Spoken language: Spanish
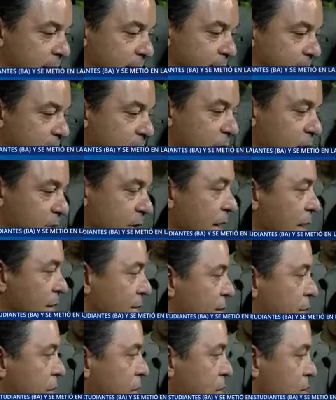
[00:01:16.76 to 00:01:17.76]
meternos en el
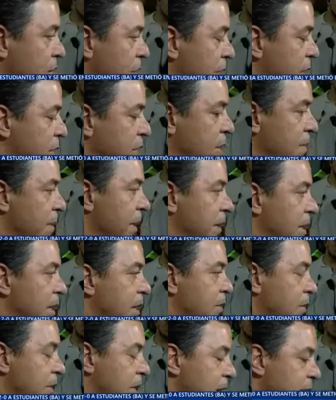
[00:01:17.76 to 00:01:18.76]
foco lleno del
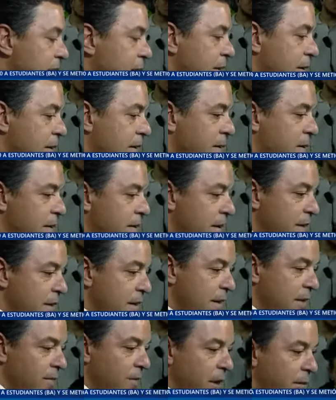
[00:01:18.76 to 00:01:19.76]
partido de,
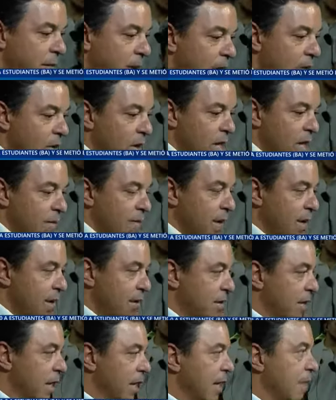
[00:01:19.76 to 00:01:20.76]
de Flamengo Lima.
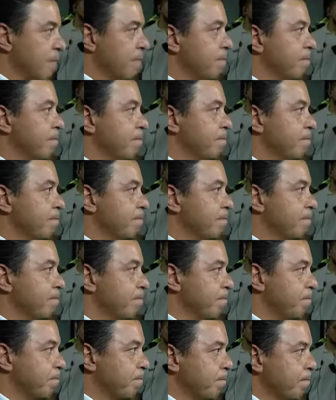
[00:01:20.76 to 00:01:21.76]
¿Cómo terminó eso,
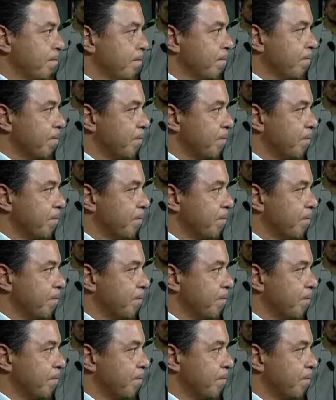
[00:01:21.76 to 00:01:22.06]
Marcelo?